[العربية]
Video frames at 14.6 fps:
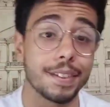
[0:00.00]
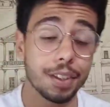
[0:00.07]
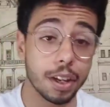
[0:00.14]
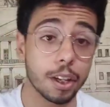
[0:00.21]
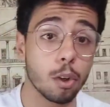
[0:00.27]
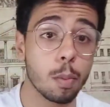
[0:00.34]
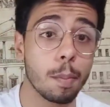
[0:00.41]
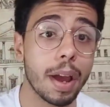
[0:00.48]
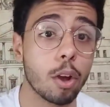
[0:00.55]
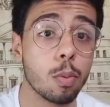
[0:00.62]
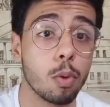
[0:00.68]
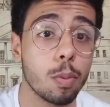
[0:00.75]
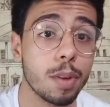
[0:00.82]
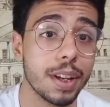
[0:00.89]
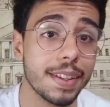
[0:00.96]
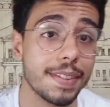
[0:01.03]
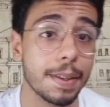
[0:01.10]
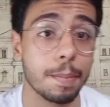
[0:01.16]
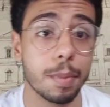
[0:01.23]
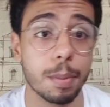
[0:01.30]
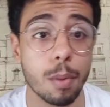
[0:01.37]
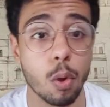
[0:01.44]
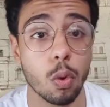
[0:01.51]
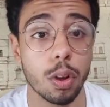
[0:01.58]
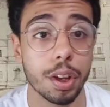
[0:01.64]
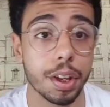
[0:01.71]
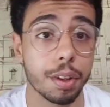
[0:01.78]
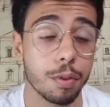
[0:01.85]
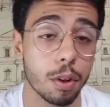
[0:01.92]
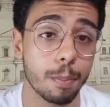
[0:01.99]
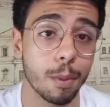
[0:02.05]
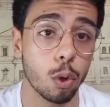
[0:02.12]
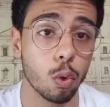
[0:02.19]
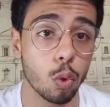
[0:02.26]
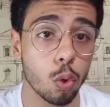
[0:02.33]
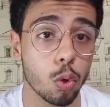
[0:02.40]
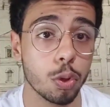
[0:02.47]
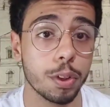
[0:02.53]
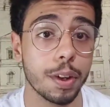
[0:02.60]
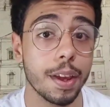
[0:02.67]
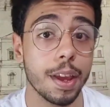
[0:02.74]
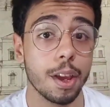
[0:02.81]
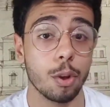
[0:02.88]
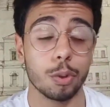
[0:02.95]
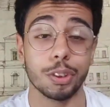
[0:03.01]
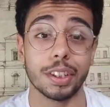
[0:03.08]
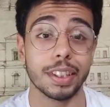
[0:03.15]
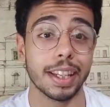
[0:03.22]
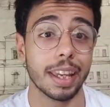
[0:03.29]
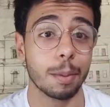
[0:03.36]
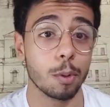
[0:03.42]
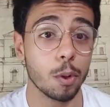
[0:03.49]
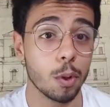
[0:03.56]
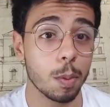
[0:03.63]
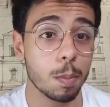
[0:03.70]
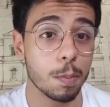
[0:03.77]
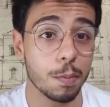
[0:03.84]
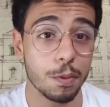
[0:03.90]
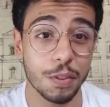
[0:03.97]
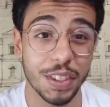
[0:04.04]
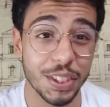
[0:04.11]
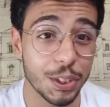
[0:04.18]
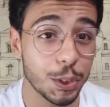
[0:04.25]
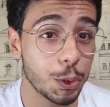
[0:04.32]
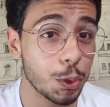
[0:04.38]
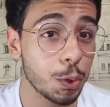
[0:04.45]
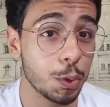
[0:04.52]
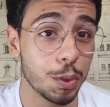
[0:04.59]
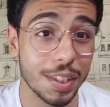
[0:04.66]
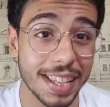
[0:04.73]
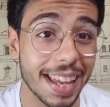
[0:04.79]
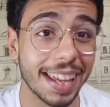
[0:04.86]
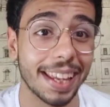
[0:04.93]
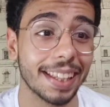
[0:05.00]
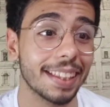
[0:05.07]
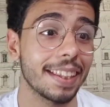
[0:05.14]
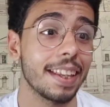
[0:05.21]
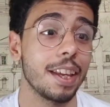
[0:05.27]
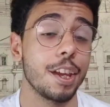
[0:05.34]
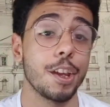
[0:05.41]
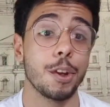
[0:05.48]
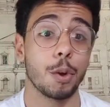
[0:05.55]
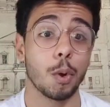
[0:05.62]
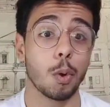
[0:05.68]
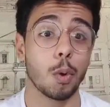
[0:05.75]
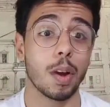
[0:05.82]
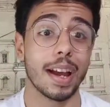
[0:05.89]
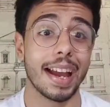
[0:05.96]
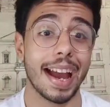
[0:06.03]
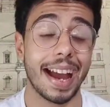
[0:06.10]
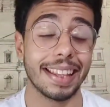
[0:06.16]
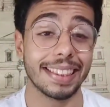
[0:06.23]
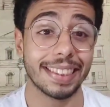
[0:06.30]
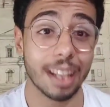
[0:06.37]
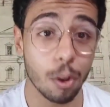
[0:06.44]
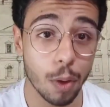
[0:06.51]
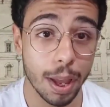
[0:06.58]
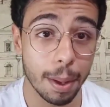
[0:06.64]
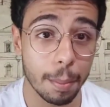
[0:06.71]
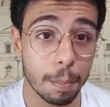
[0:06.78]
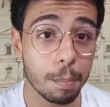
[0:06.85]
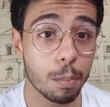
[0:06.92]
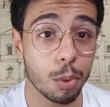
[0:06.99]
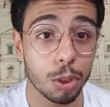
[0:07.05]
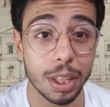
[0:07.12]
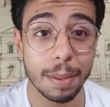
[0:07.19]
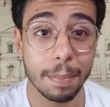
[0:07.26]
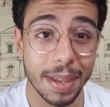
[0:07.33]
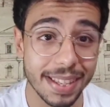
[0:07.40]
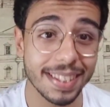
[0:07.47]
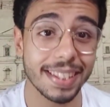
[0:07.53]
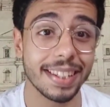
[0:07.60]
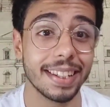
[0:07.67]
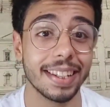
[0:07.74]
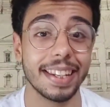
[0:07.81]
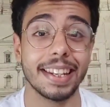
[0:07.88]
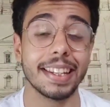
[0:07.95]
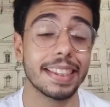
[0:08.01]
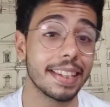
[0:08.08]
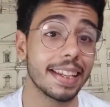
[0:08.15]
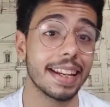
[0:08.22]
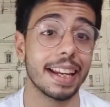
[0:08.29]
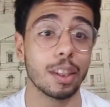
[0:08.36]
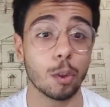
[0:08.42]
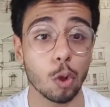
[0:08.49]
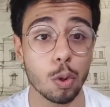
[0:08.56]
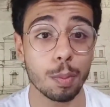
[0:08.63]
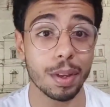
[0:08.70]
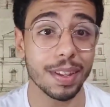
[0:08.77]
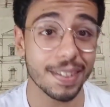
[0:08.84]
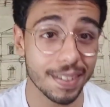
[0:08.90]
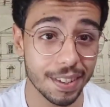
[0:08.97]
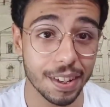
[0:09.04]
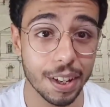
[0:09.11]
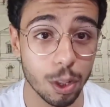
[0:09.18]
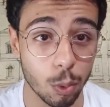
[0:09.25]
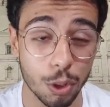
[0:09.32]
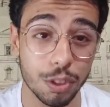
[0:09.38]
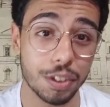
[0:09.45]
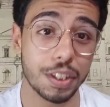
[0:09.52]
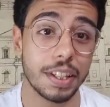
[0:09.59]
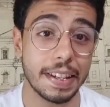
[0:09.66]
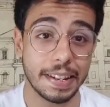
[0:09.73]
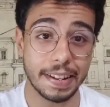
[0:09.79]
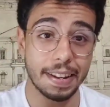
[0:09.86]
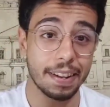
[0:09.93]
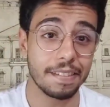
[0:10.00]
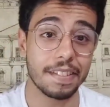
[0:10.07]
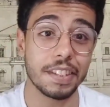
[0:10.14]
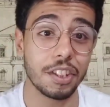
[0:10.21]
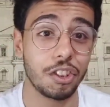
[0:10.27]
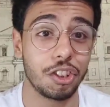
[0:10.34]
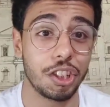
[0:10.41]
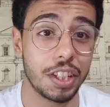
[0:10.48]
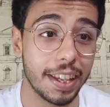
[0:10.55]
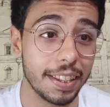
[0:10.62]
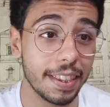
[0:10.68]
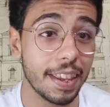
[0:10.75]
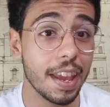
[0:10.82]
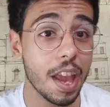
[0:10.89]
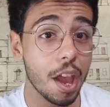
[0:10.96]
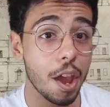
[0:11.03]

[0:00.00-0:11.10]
السلام عليكم معاكم عمر حسين من موقع فارماكوجون النهارده جايب لكم فيديو ساخن وهو عن توأم متماثل الاثنين عندهم الصلع الوراثي نفس الجينات